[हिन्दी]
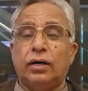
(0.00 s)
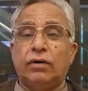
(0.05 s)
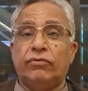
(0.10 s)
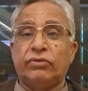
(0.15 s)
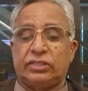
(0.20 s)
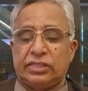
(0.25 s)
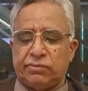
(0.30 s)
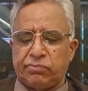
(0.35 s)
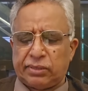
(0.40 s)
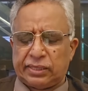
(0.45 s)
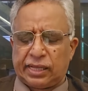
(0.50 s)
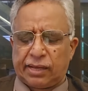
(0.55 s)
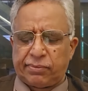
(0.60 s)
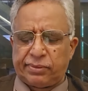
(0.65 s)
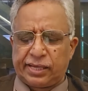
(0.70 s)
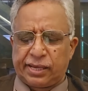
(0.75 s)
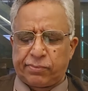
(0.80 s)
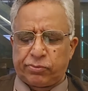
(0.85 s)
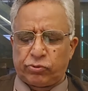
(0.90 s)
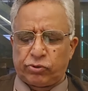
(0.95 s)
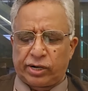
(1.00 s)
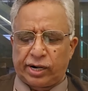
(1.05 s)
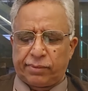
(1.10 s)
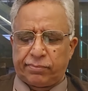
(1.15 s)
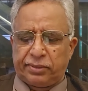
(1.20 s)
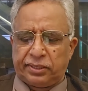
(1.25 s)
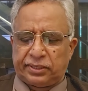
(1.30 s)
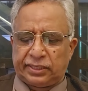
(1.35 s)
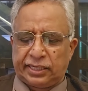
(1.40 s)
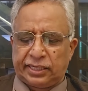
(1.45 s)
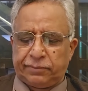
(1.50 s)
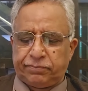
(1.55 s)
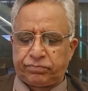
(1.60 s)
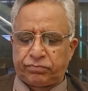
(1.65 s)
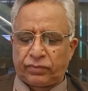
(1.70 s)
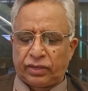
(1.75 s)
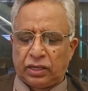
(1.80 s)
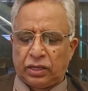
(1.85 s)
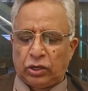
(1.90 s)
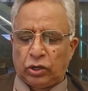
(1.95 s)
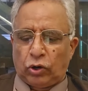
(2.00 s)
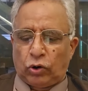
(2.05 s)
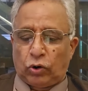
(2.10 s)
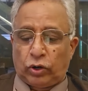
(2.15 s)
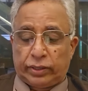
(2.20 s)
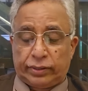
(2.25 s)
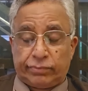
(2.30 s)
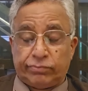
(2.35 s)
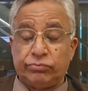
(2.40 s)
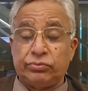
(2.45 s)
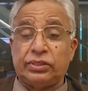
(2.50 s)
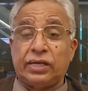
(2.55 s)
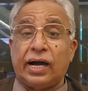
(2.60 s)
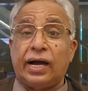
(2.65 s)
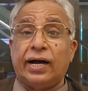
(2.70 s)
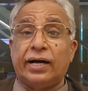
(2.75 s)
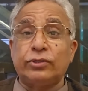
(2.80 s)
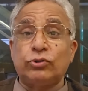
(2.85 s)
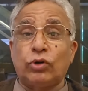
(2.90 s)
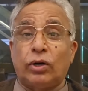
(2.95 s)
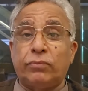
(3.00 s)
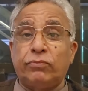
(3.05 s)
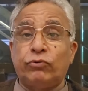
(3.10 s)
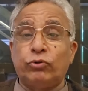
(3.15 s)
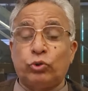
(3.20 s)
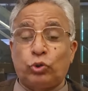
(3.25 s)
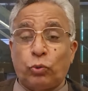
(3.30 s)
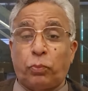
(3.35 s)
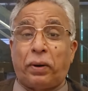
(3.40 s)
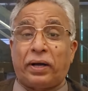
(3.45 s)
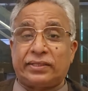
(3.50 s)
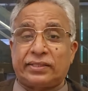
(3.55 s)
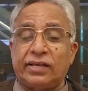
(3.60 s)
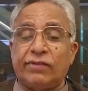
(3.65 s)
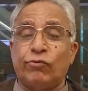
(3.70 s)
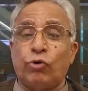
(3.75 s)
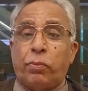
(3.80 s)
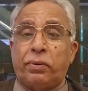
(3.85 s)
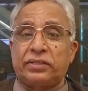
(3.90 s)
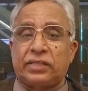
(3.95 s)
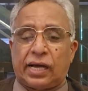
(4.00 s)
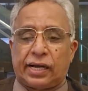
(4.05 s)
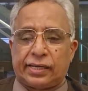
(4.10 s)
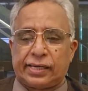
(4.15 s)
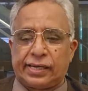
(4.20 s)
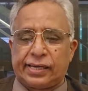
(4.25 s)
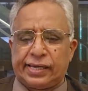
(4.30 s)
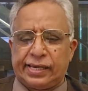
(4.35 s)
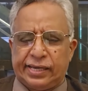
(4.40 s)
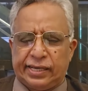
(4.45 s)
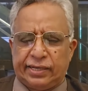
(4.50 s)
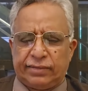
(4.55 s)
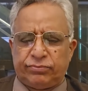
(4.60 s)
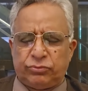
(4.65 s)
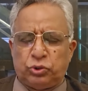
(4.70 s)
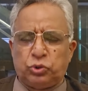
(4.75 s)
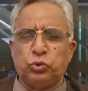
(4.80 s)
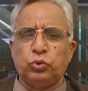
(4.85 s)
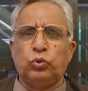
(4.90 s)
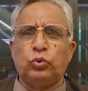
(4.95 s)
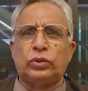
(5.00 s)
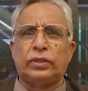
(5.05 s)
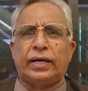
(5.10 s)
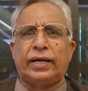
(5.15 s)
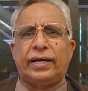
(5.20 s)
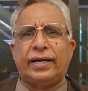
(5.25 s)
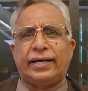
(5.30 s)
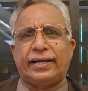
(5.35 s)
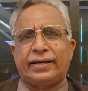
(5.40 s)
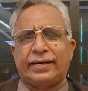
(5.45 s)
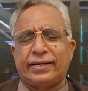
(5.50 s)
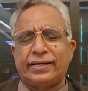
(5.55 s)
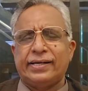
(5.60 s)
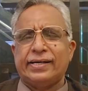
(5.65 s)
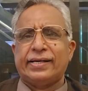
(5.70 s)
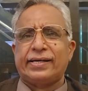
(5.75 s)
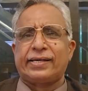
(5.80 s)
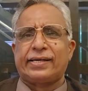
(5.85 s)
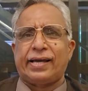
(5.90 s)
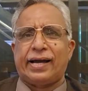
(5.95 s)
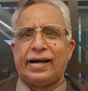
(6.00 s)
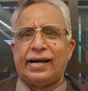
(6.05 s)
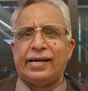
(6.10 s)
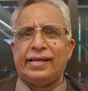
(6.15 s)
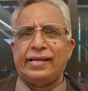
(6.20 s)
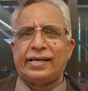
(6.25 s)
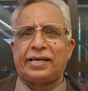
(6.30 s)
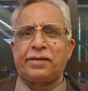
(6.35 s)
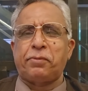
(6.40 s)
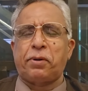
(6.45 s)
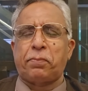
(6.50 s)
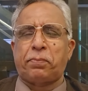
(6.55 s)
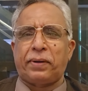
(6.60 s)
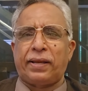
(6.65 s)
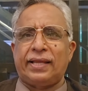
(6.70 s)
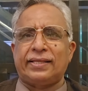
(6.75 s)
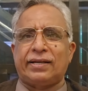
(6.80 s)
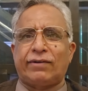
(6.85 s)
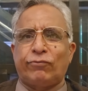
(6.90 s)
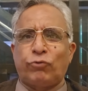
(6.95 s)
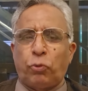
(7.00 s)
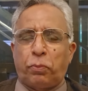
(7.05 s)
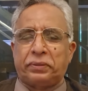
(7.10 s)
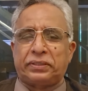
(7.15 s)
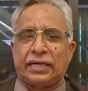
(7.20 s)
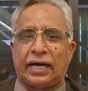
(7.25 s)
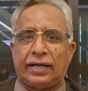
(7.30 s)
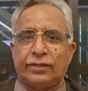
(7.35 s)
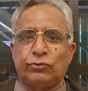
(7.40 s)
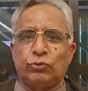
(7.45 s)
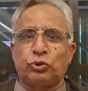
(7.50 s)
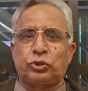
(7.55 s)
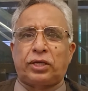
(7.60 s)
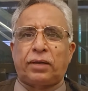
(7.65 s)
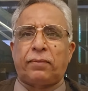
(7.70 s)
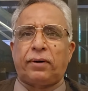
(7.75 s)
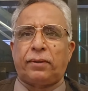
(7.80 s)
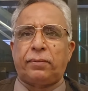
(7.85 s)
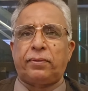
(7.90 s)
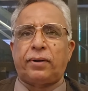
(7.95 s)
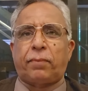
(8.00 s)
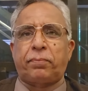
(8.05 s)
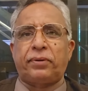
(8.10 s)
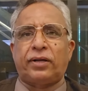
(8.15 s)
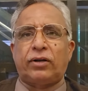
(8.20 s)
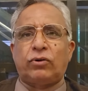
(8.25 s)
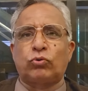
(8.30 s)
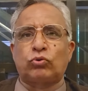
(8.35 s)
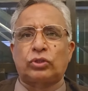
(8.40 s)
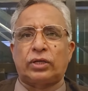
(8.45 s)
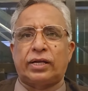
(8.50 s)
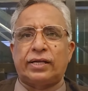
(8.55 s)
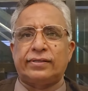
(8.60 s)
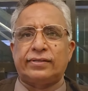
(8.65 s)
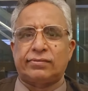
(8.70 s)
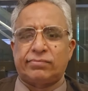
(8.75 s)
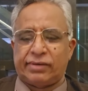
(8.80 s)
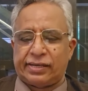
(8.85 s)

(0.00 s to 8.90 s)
वसीम बदामी के प्रोग्राम में थे और यहाँ जो अब जो बातें वो बता के गए हैं झूठ हैं क्या हैं लेकिन मैं पहले ज़रा वो बता दूँ उसके बाद फिर अपना नुकता नज़र